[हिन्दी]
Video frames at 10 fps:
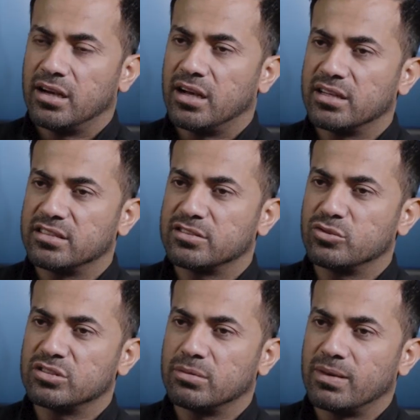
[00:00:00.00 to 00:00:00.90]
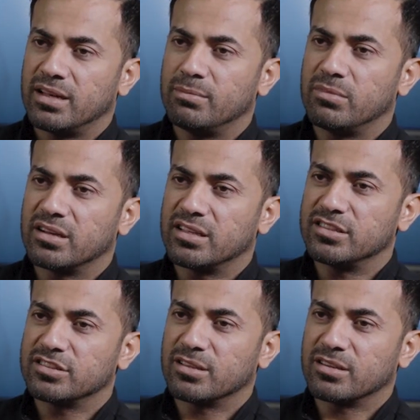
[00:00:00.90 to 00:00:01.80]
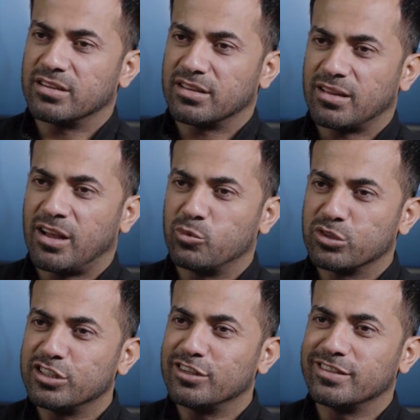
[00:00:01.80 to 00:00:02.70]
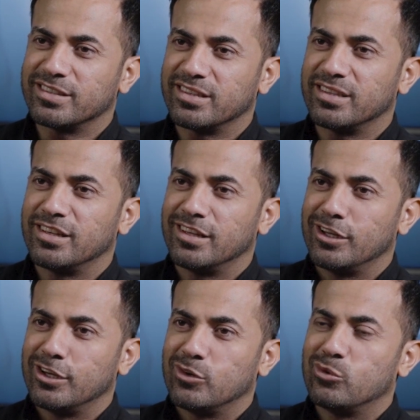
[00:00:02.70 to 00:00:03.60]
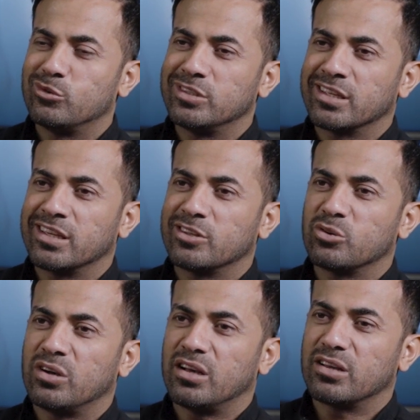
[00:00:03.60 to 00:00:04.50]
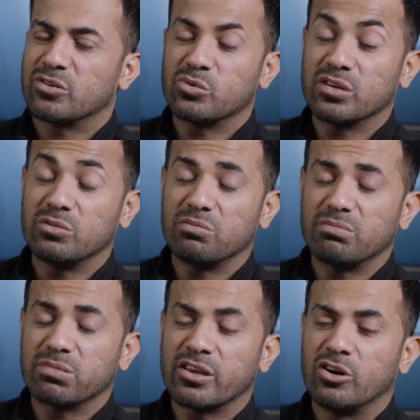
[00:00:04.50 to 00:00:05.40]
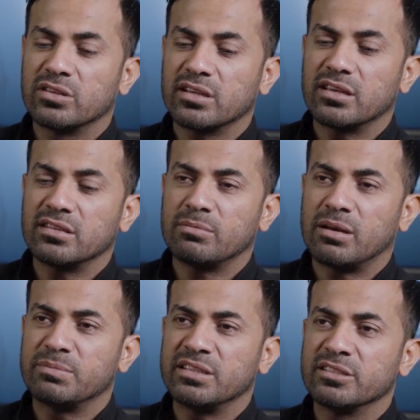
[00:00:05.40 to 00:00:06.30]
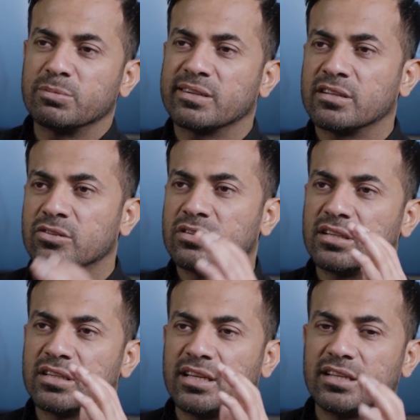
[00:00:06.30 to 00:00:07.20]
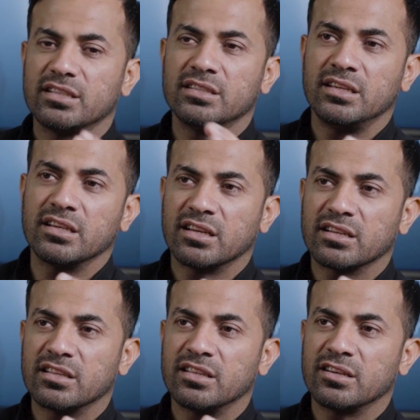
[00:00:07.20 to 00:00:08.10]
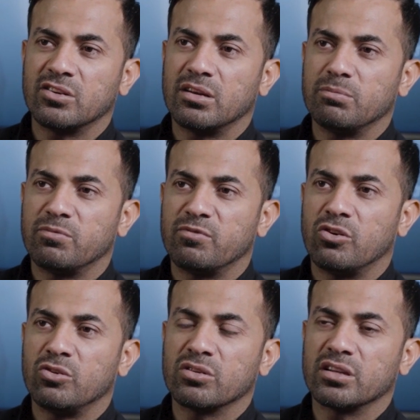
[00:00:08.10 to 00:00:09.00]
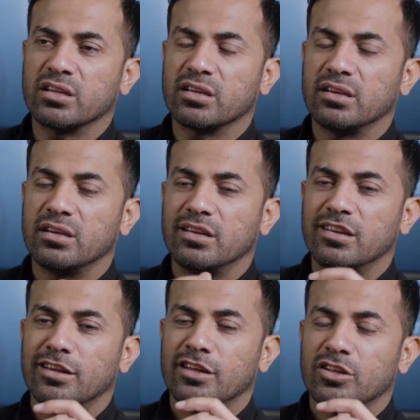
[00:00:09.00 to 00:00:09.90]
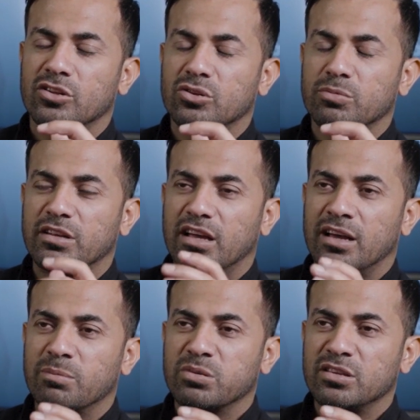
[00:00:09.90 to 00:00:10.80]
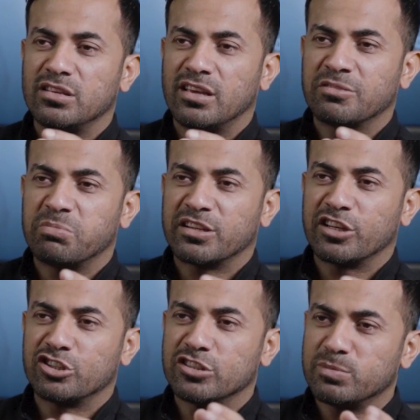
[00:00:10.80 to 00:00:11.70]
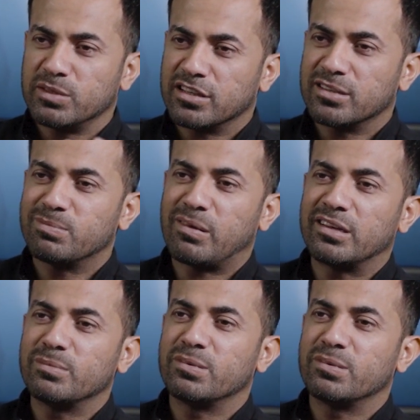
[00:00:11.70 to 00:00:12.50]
हारिस ने उससे पहले बांग्लादेश के आउट किए हुए थे उधर गया तो क्योंकि क्या होता है कि जब आप ये एक्सपेक्ट कर रहे थे ना कि यार ये करके देगा और हम फॉलो करेंगे तो फिर आपकी एक्सपेक्टेशंस भी अगर पानी